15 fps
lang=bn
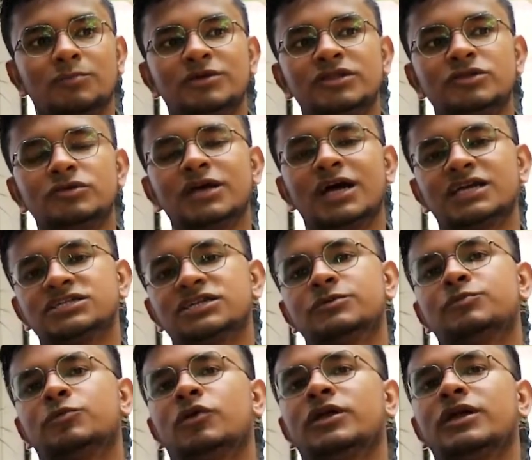ভিতরে
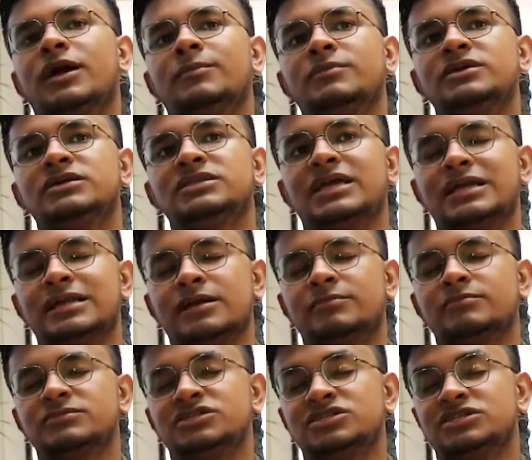আসার পরে আমি
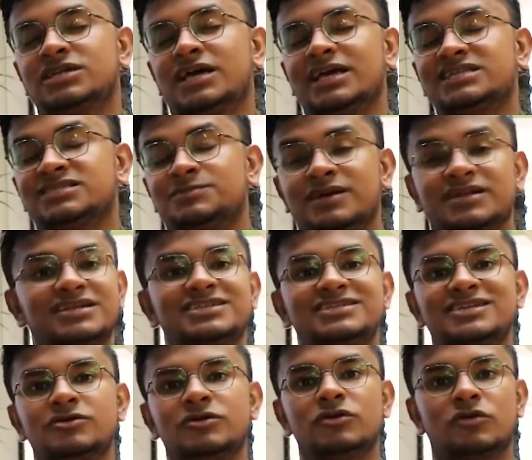দেখলাম জিনিসটা এক্সপেক্টেড
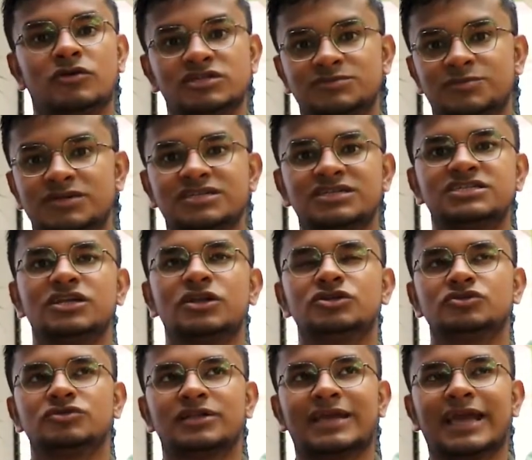ছিল আর নন এক্সপেক্টেড ছিল
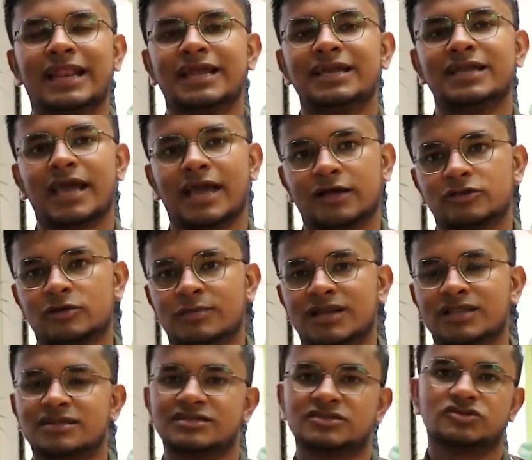যে ওদের গ্যালারিটা একদম
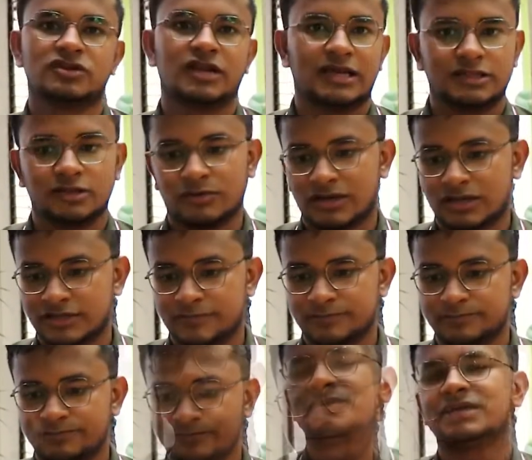আলাদা রেস্টুরেন্টটা একদম আলাদা
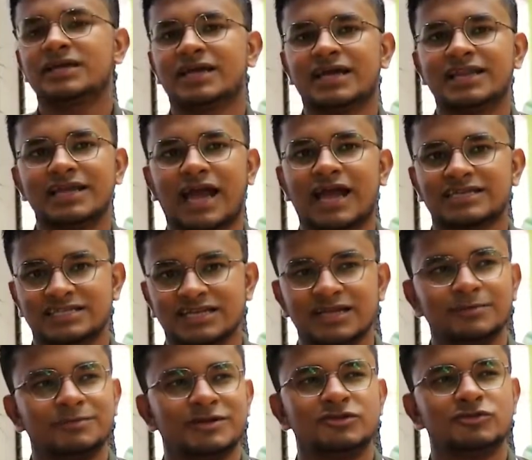আপনি এখানে
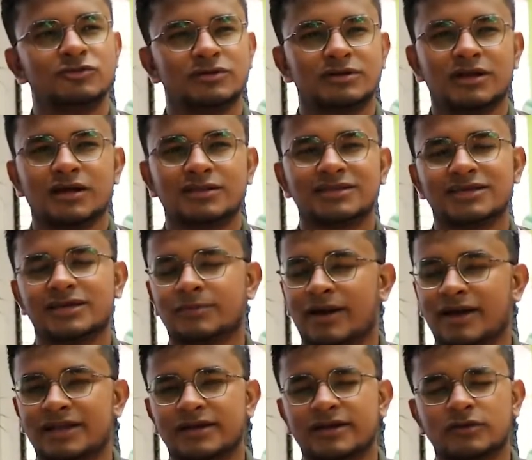আসলে ভিতরটা থেকে
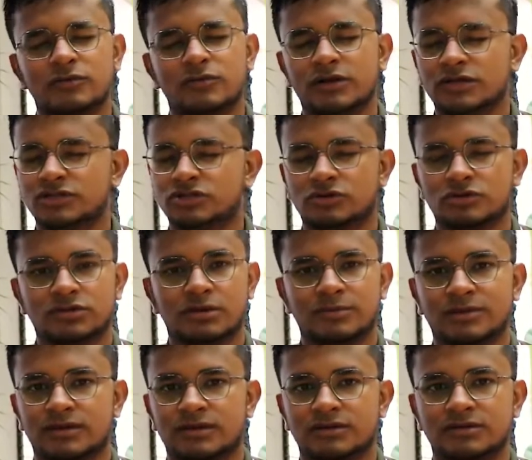বাইরেটা কোনোটা এনজয় করতে
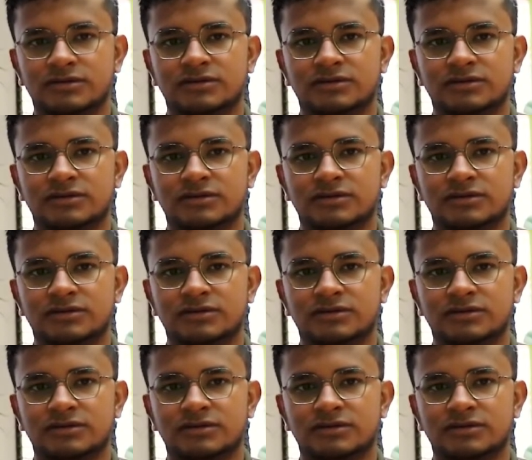পারবেন না